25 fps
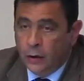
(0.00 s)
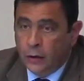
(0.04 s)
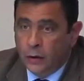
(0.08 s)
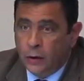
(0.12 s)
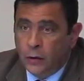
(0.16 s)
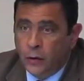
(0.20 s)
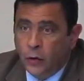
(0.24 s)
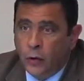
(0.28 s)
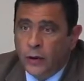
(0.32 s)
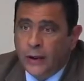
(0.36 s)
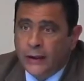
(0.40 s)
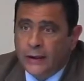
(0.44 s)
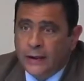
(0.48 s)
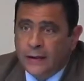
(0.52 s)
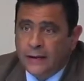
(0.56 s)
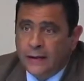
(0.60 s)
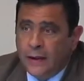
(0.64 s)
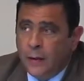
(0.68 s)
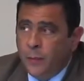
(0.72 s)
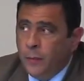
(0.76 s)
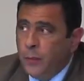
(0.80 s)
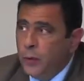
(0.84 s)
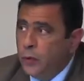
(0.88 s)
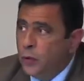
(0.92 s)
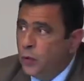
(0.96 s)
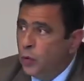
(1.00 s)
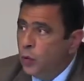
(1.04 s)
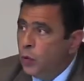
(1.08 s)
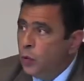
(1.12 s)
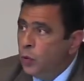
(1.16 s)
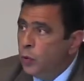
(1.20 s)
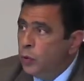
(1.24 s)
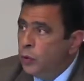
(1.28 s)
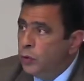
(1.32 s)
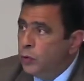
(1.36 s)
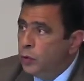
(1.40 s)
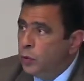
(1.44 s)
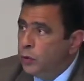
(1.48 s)
Noi ad esempio
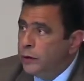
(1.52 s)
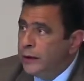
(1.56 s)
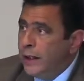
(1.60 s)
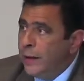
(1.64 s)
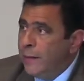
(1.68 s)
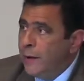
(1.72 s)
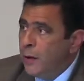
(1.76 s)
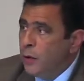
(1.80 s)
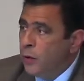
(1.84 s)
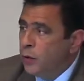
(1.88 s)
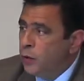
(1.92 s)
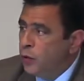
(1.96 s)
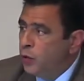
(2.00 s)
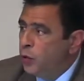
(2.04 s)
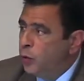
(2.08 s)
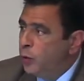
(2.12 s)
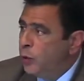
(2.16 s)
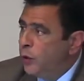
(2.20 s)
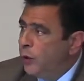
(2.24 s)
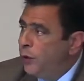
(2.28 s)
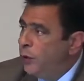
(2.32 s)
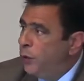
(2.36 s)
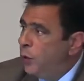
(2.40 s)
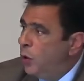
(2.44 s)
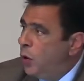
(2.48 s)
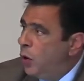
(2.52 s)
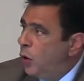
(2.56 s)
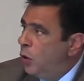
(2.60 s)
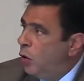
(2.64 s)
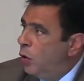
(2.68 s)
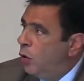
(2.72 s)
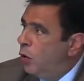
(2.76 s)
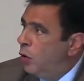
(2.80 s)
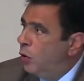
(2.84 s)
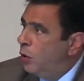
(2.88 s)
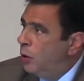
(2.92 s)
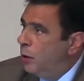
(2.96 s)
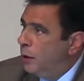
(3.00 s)
sul, sul tema consumo di
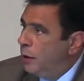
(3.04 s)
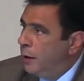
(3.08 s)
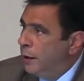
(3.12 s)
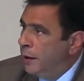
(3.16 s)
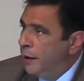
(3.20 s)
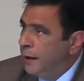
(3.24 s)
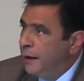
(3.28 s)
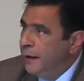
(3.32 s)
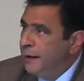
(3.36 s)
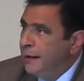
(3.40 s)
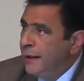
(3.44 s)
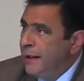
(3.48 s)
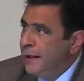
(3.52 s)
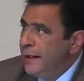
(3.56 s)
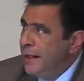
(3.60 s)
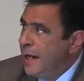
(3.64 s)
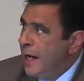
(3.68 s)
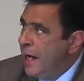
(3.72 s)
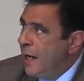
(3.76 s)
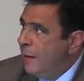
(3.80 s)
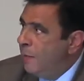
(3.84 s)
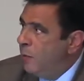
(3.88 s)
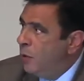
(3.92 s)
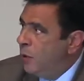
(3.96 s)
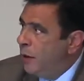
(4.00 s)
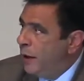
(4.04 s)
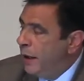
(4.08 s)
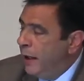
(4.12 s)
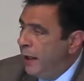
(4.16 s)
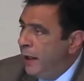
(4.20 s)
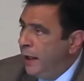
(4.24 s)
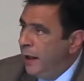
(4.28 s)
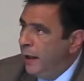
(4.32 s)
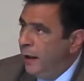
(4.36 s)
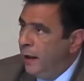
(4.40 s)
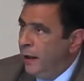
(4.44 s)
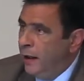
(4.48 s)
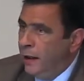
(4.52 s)
suolo eh, riteniamo
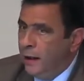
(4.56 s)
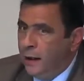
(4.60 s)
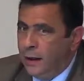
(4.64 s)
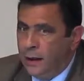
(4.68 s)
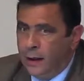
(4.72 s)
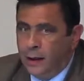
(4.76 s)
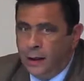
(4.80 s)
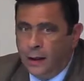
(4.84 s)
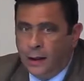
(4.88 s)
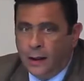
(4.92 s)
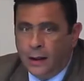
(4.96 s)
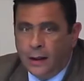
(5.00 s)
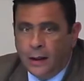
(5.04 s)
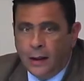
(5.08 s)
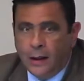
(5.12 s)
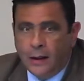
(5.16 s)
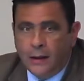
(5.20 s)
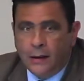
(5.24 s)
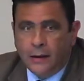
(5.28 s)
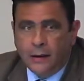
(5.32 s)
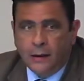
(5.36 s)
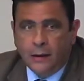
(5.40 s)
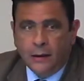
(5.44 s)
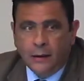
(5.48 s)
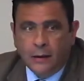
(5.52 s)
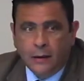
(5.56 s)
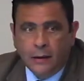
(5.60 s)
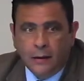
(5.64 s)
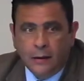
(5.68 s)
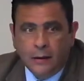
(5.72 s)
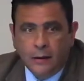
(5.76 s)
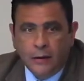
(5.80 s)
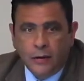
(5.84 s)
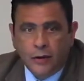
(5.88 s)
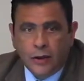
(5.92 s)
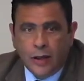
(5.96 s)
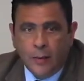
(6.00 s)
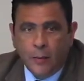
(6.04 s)
che eh,
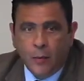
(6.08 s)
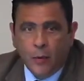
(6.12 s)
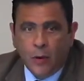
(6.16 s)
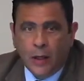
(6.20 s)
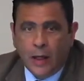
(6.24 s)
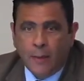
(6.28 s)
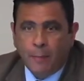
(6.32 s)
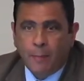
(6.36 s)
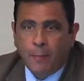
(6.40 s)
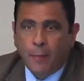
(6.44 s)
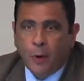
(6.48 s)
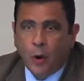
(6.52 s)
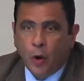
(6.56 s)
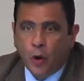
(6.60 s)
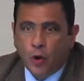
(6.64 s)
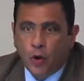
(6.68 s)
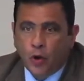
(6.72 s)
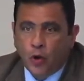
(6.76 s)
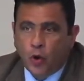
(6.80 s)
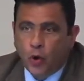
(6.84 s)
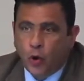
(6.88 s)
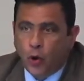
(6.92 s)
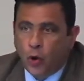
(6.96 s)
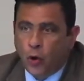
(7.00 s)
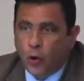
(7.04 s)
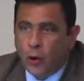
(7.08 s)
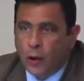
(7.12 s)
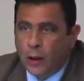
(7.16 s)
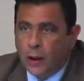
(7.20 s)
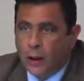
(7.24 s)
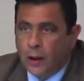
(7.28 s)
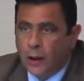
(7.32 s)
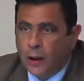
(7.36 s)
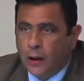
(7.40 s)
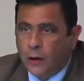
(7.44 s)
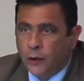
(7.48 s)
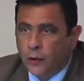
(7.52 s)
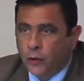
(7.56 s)
diciamo, l'approccio
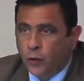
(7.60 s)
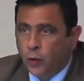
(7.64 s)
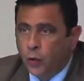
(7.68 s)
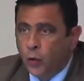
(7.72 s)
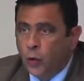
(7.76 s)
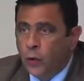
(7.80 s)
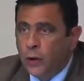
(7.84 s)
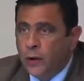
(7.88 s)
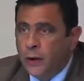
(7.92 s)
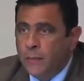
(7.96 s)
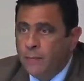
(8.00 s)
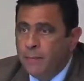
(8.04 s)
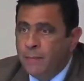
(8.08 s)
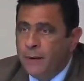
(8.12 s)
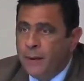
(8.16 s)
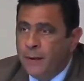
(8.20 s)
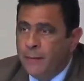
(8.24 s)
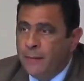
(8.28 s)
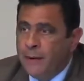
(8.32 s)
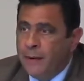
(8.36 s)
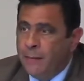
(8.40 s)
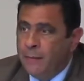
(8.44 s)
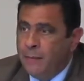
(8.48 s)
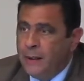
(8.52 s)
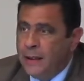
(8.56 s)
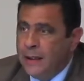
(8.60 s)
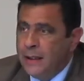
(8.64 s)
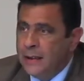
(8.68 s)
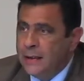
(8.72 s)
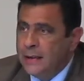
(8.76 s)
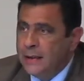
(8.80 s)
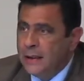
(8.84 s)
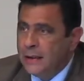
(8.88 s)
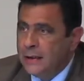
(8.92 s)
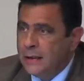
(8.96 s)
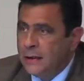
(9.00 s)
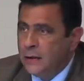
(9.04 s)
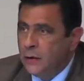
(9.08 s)
diciamo,
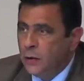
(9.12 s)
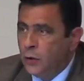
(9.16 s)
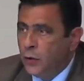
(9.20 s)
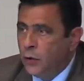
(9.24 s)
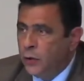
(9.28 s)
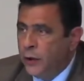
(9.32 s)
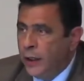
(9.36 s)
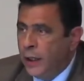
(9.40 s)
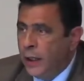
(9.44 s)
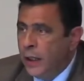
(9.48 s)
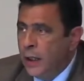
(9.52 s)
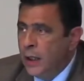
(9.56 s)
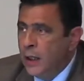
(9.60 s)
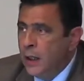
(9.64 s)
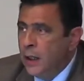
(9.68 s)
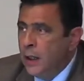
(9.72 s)
sull'impermeabilizzazione